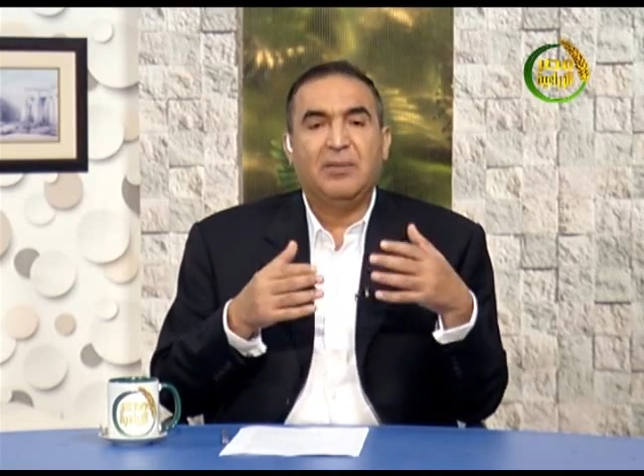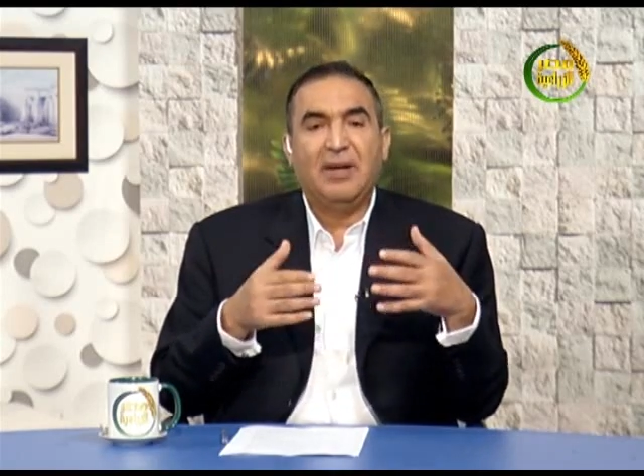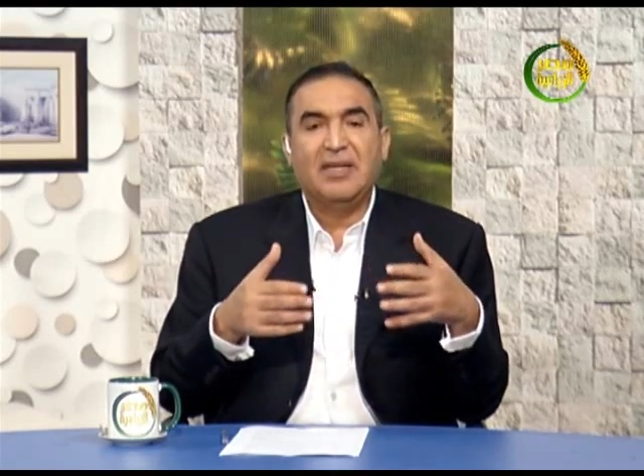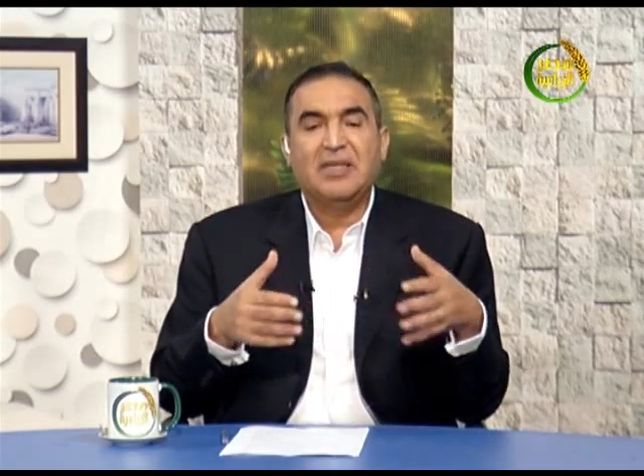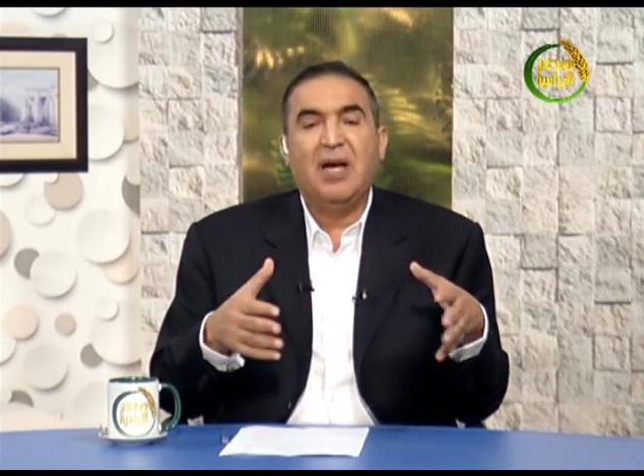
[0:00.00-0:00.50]
تبقى
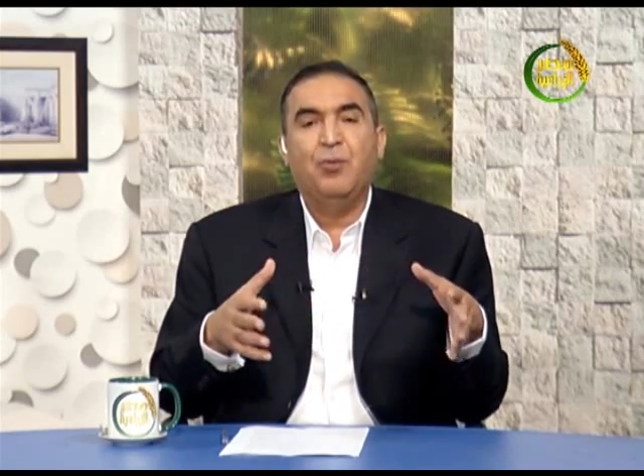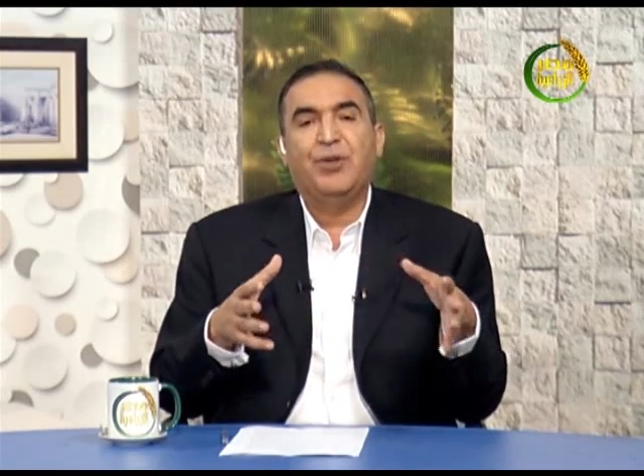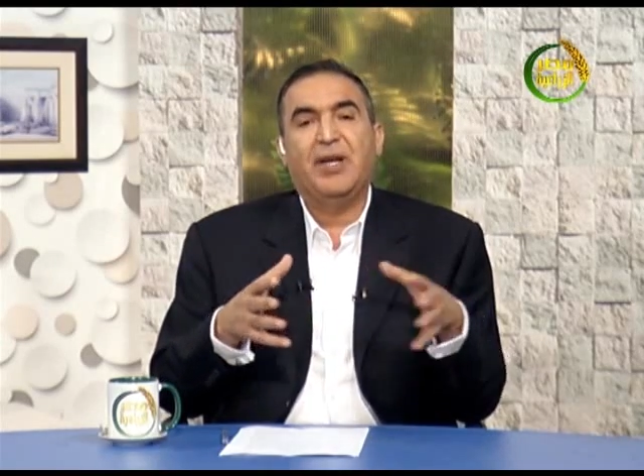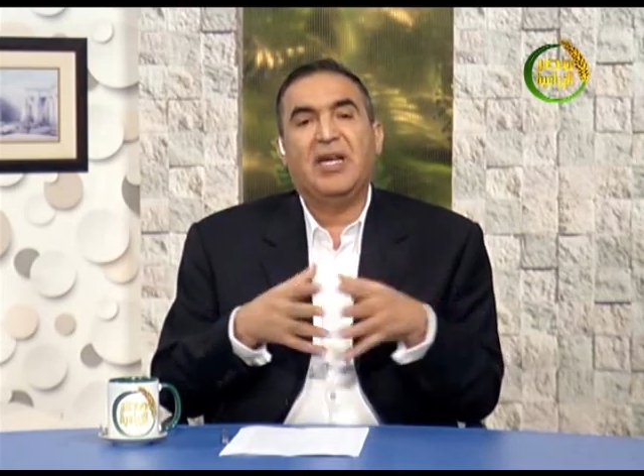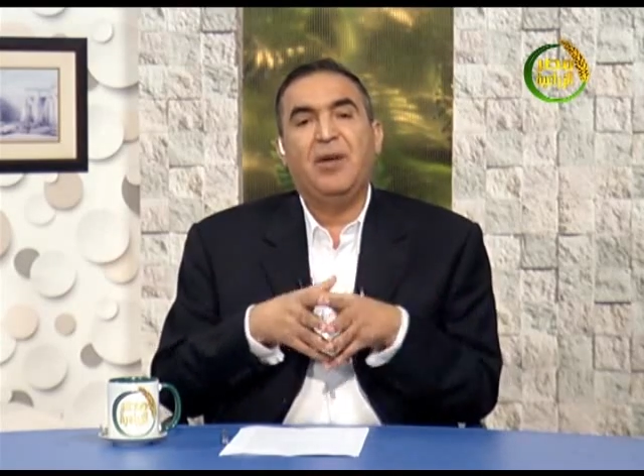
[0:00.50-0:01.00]
غذاء
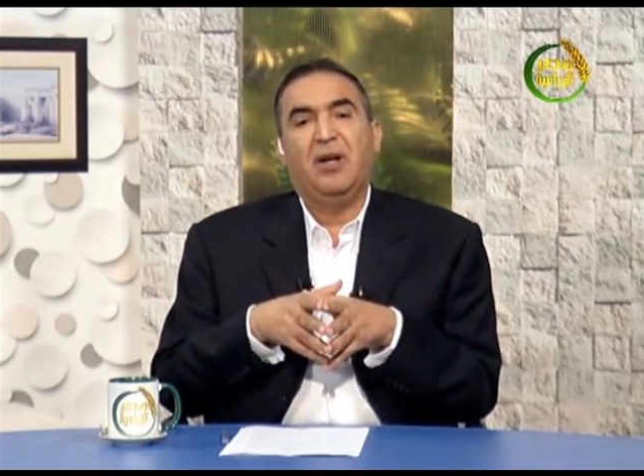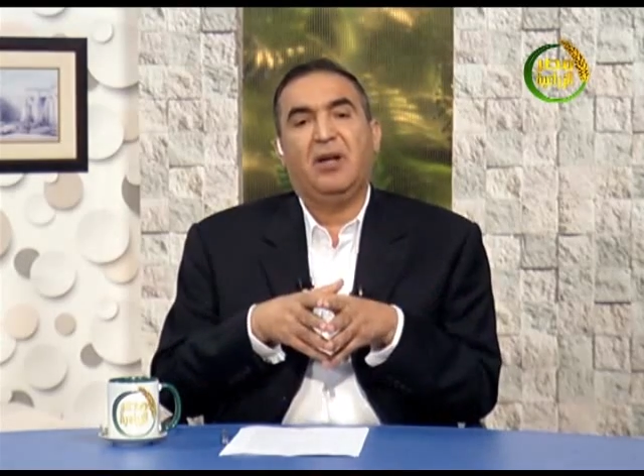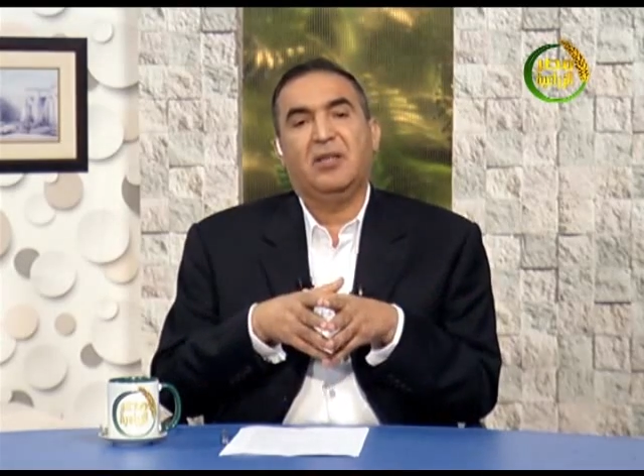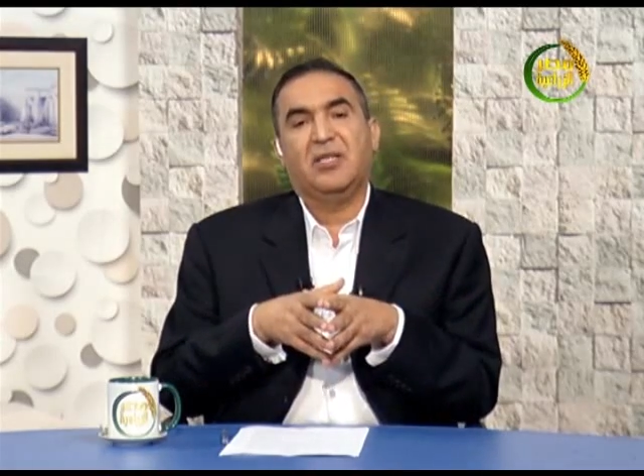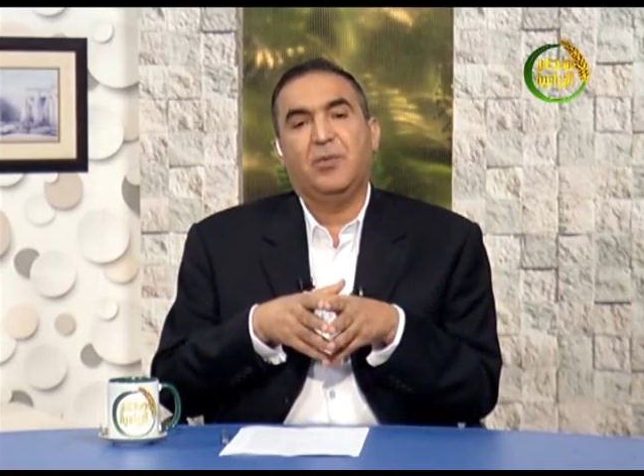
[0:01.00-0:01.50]
متكامل
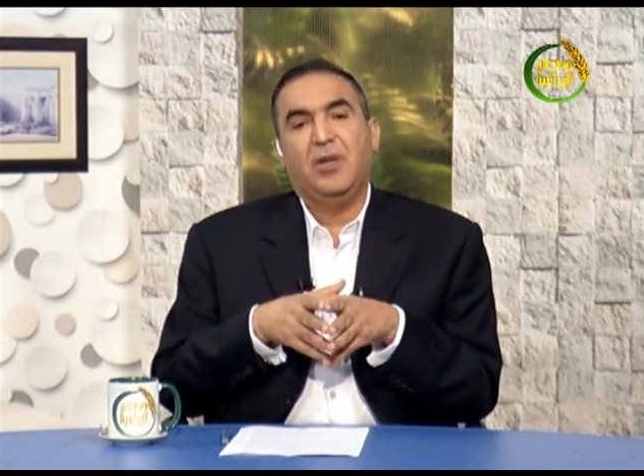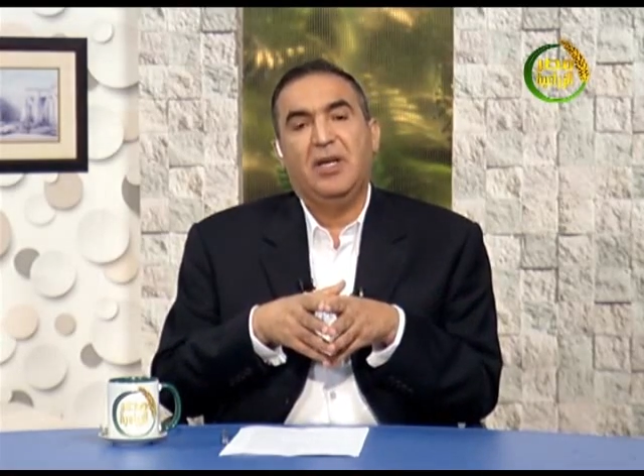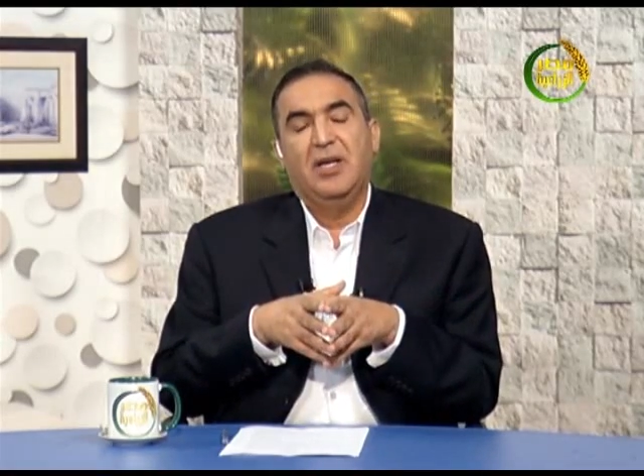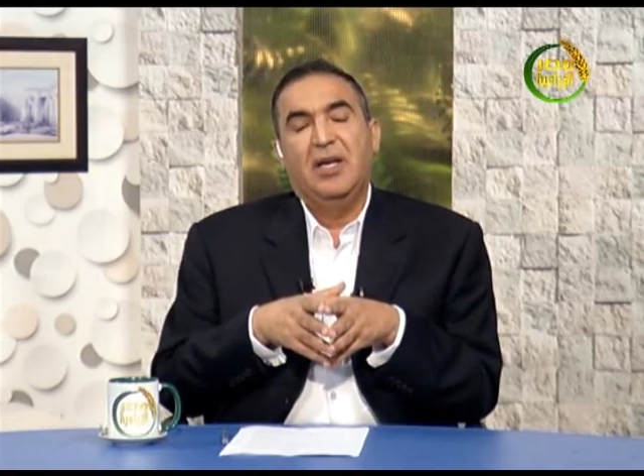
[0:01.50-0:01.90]
خاص بيها